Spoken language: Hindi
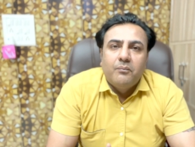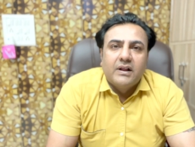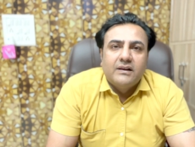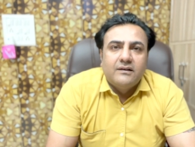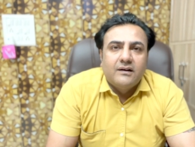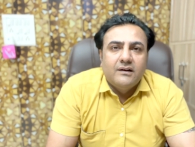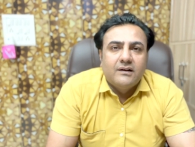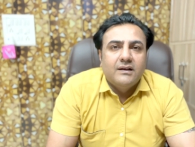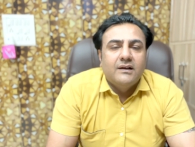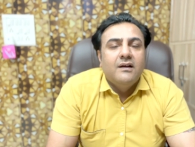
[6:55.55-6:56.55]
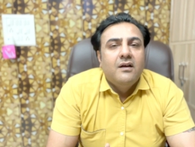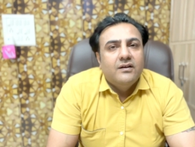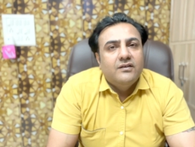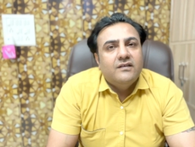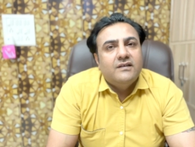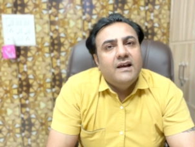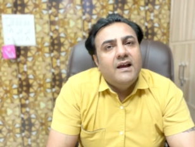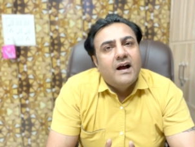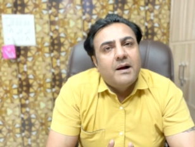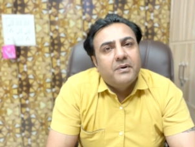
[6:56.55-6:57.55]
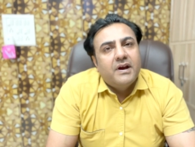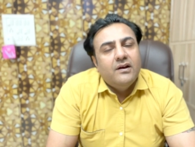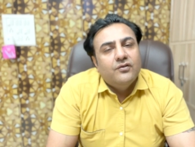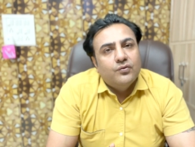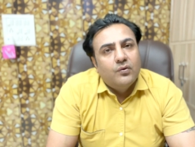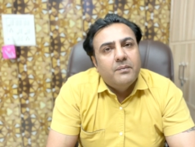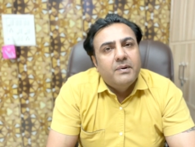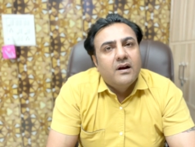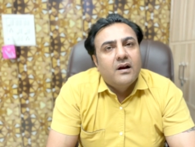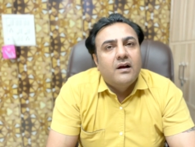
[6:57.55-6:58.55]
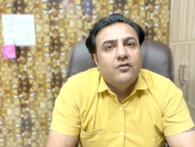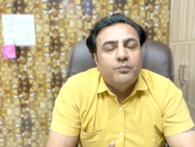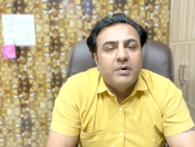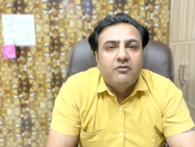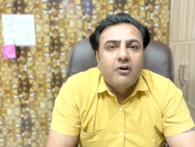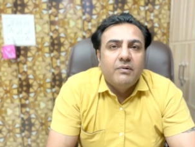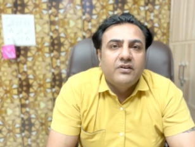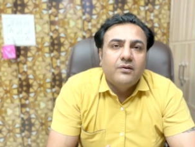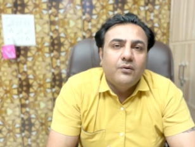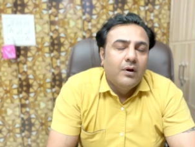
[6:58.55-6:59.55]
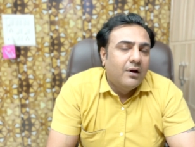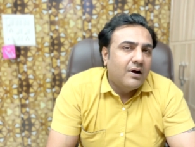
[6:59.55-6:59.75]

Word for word: बढ़ते चले जाते हैं जिससे आपके सोलर पैनल का जो परफॉर्मेंस है वो